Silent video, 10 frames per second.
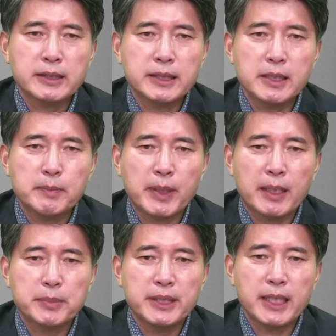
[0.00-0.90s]

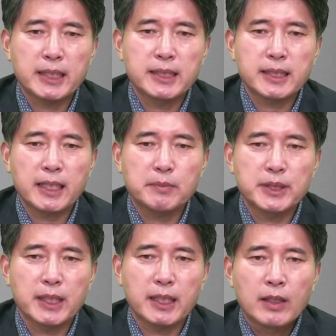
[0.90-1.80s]
친일파 비난
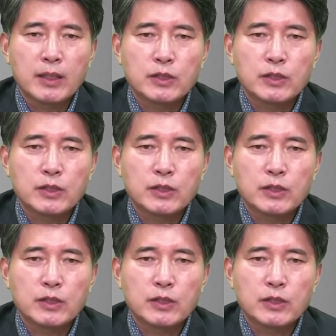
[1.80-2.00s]
기사입니다.